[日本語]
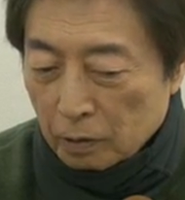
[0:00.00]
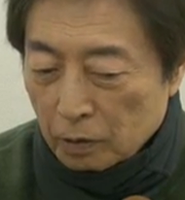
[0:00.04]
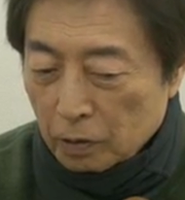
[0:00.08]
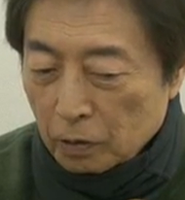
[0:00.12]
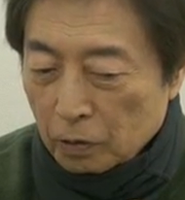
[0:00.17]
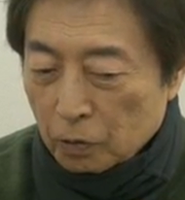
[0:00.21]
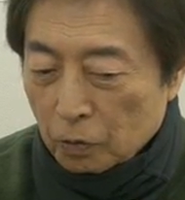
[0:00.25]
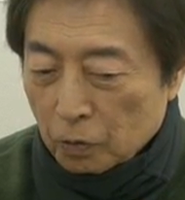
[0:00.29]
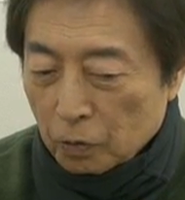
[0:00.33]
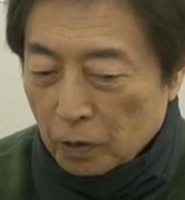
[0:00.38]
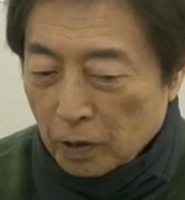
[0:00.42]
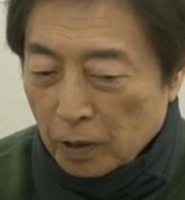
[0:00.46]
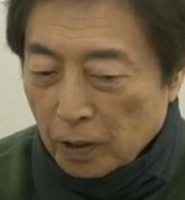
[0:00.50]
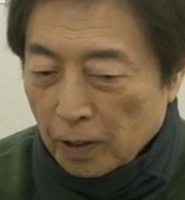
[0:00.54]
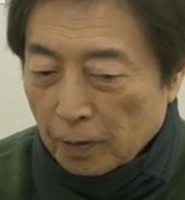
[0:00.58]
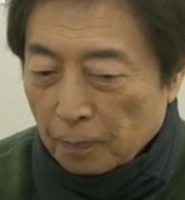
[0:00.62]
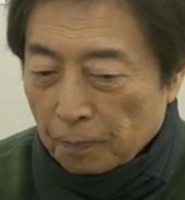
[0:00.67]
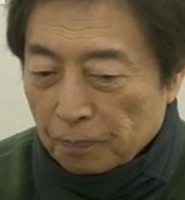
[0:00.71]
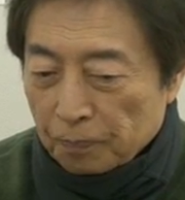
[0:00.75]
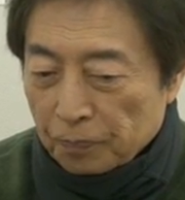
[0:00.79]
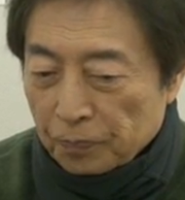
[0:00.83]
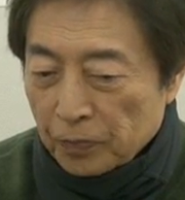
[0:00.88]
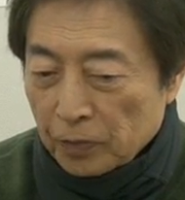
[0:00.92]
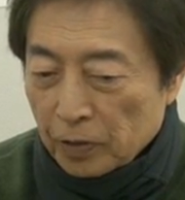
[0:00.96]
企業
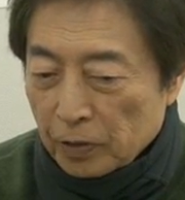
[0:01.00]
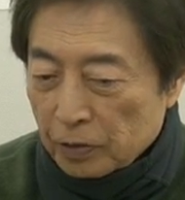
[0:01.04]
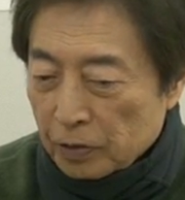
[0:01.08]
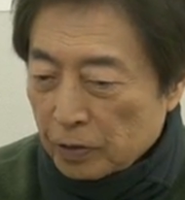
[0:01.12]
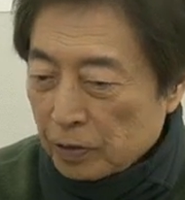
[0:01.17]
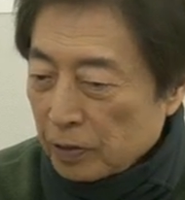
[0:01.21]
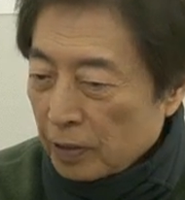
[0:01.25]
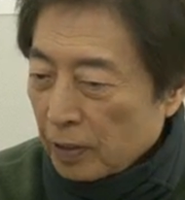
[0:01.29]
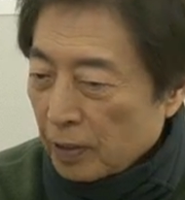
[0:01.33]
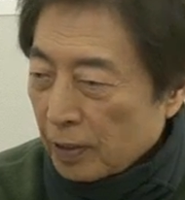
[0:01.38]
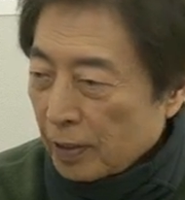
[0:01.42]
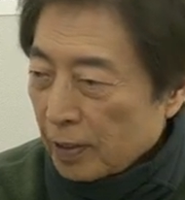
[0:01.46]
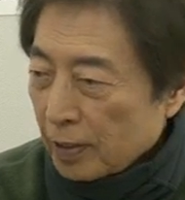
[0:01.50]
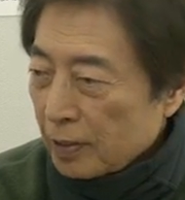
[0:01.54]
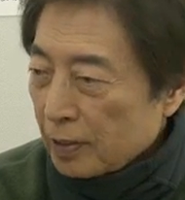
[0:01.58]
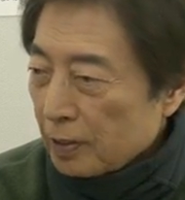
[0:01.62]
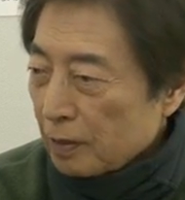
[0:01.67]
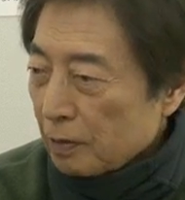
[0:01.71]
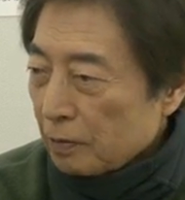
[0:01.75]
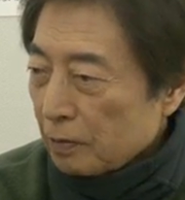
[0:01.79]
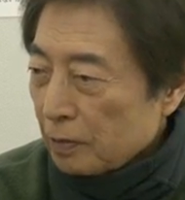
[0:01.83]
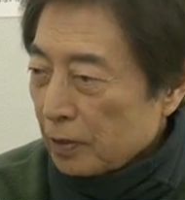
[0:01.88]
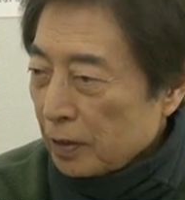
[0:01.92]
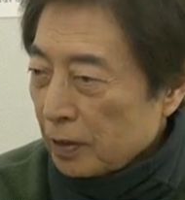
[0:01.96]
が自然
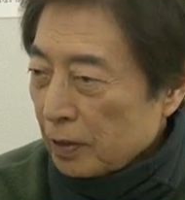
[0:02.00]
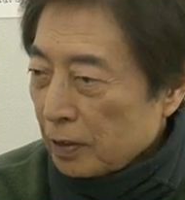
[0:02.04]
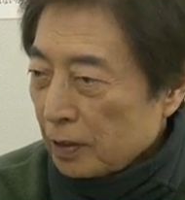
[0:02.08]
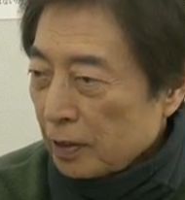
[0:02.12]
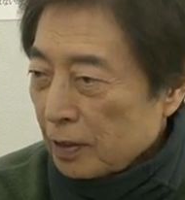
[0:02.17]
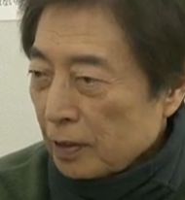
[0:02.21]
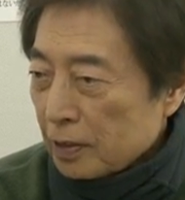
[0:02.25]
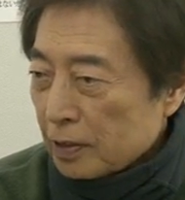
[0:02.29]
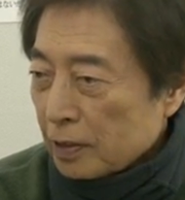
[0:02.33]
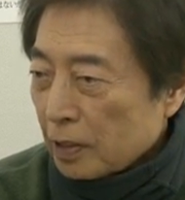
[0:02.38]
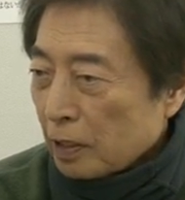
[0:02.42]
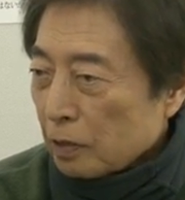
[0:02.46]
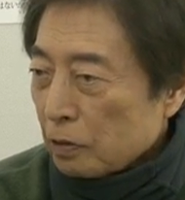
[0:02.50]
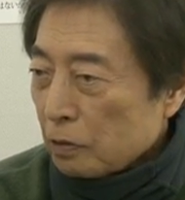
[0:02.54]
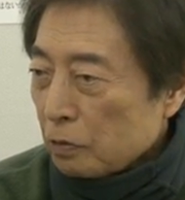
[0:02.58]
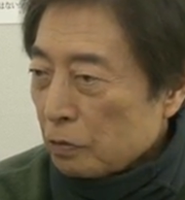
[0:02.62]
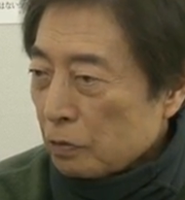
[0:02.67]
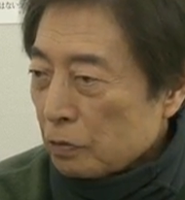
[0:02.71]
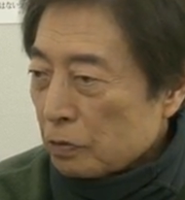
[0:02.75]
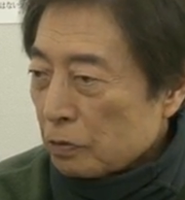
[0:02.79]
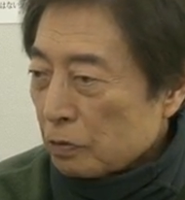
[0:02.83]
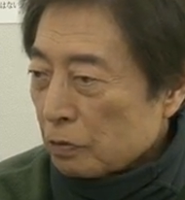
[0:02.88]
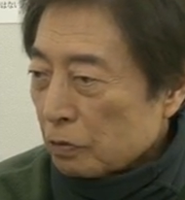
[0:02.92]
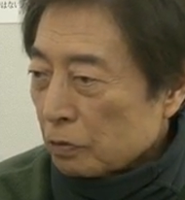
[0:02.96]
エネルギーに参
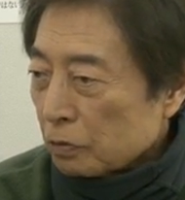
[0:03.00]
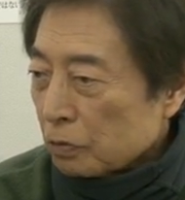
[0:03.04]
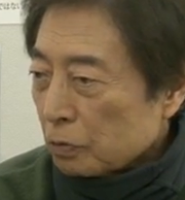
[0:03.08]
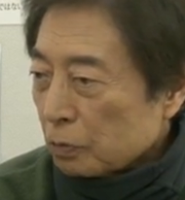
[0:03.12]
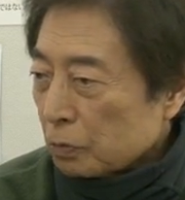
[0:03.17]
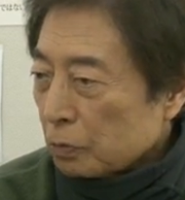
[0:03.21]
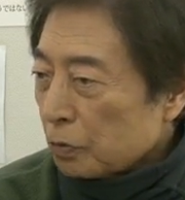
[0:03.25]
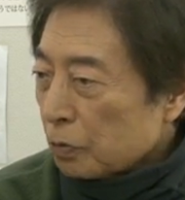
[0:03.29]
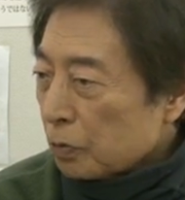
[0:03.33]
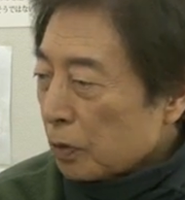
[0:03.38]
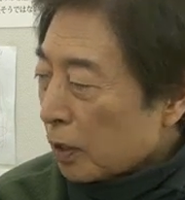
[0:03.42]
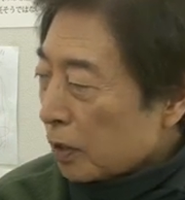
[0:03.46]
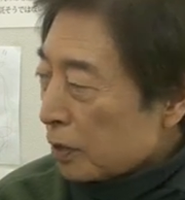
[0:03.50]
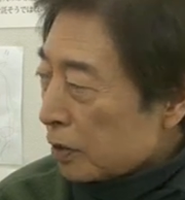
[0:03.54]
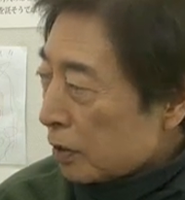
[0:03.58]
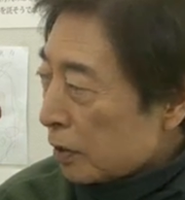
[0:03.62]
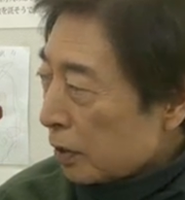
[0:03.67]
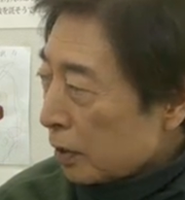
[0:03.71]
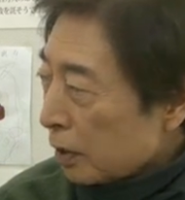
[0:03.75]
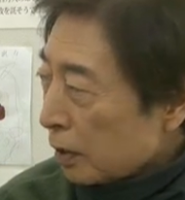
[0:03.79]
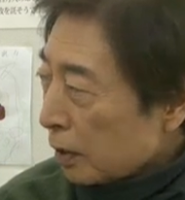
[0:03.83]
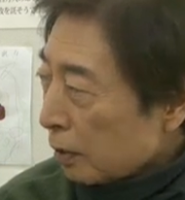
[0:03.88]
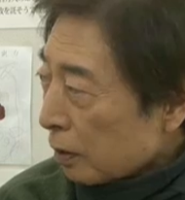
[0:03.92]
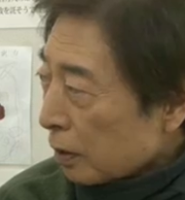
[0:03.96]
入することを妨害
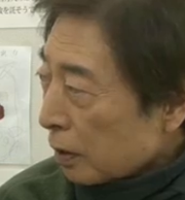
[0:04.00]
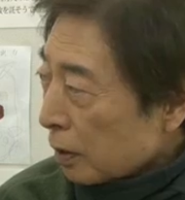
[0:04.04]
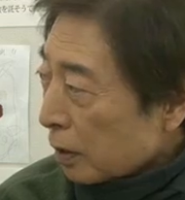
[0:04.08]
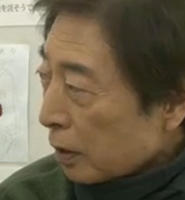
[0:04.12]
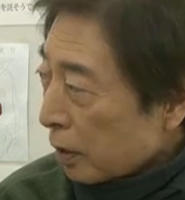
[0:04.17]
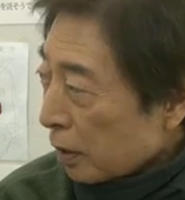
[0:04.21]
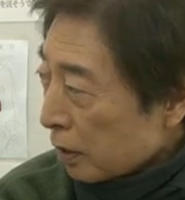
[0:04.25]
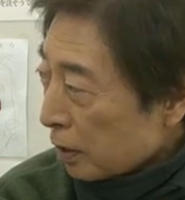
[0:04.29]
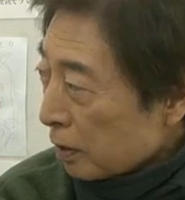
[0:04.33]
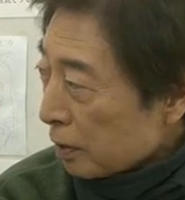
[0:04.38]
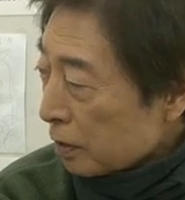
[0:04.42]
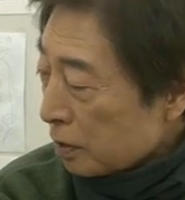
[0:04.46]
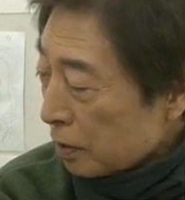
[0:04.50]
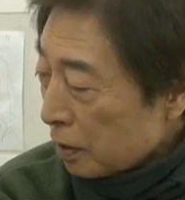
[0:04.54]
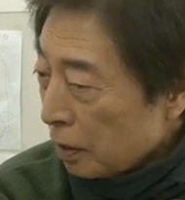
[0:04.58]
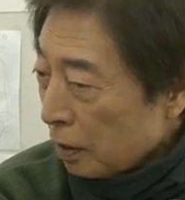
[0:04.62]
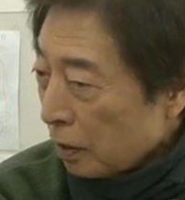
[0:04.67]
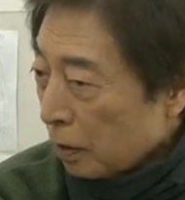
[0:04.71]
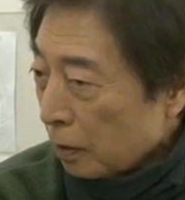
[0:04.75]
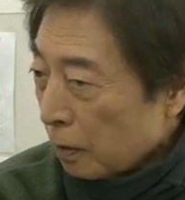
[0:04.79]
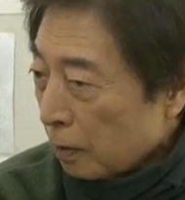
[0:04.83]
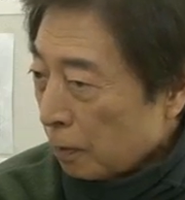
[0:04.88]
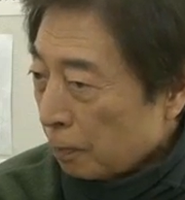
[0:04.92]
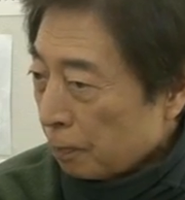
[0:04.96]
してきたからです
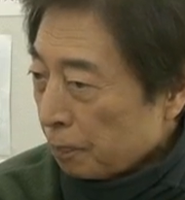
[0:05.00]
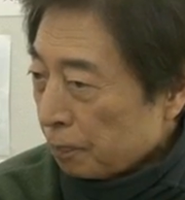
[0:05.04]
ね